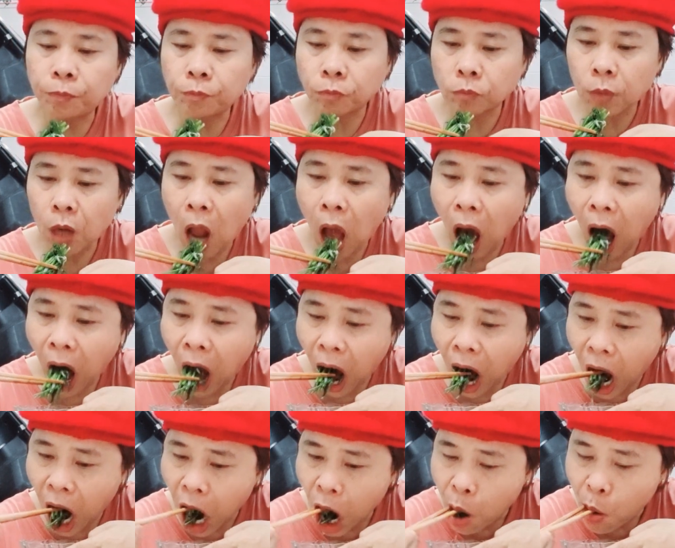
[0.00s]
Thực hiện
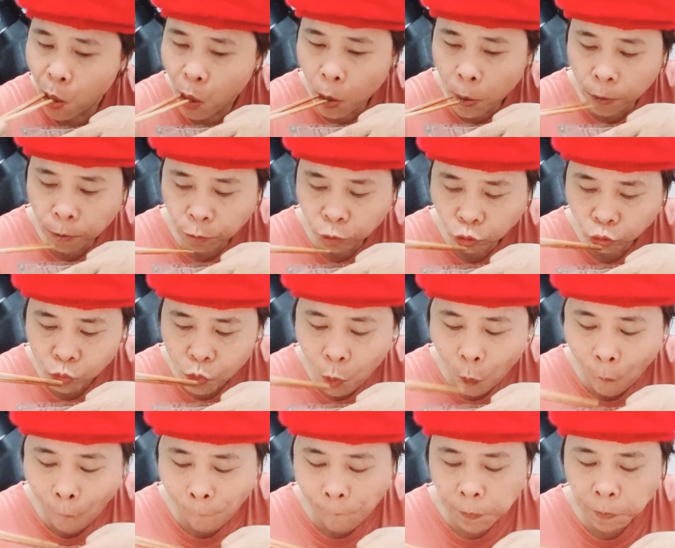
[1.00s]
các nhiệm vụ quyền
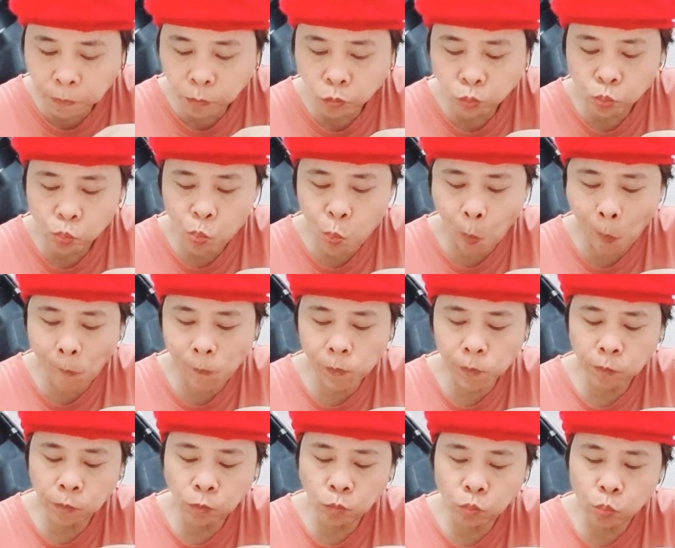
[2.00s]
hạn khác theo quy định của
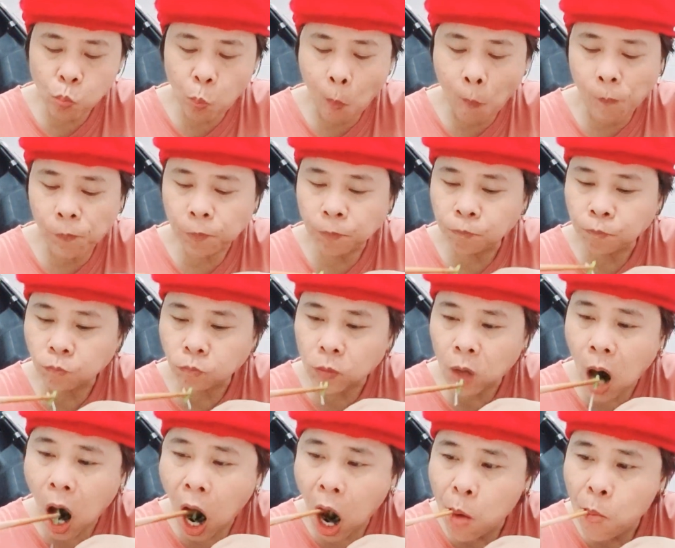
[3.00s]
pháp luật.
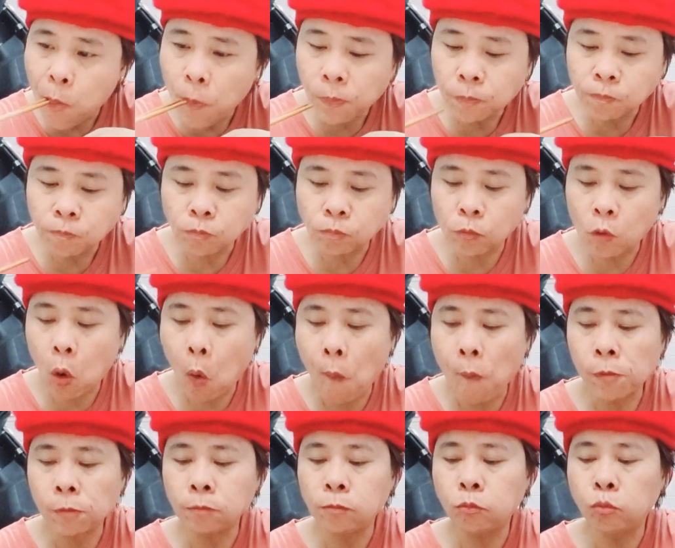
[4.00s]
Điều
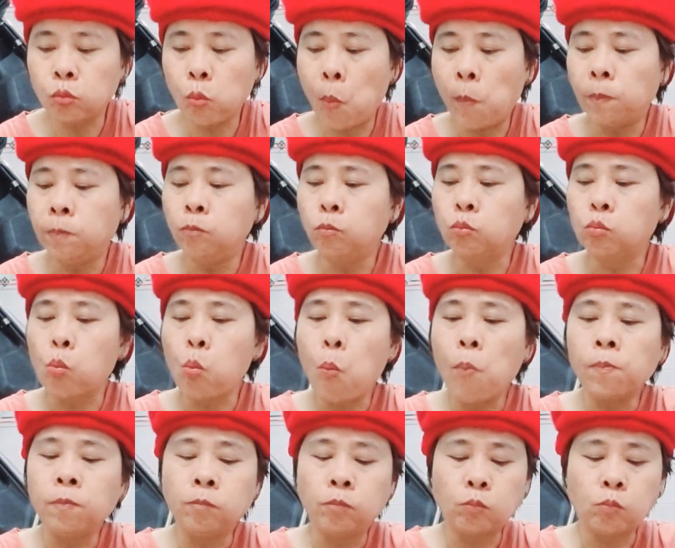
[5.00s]
22. Người
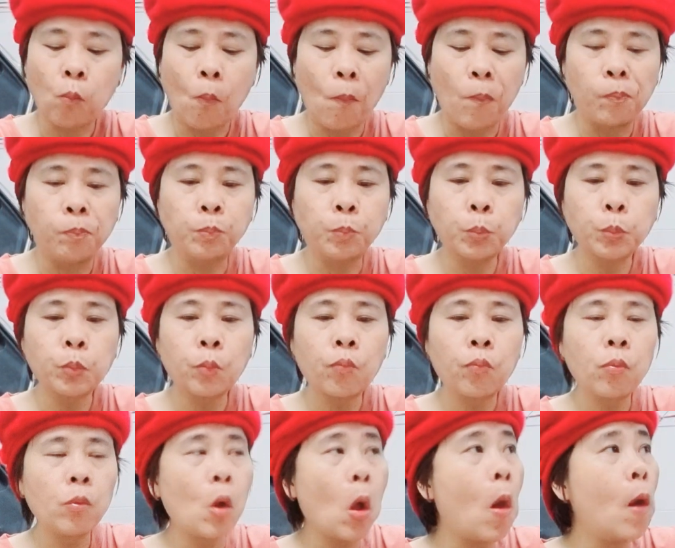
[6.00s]
tạm thời đứng đầu cơ
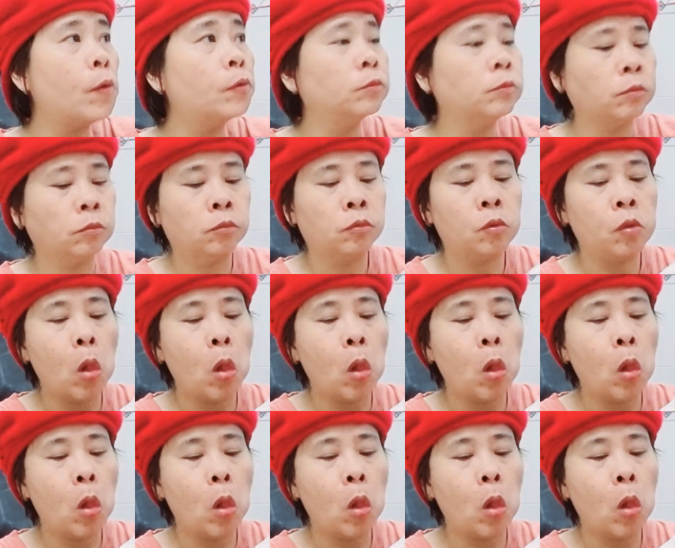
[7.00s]
quan đại diện.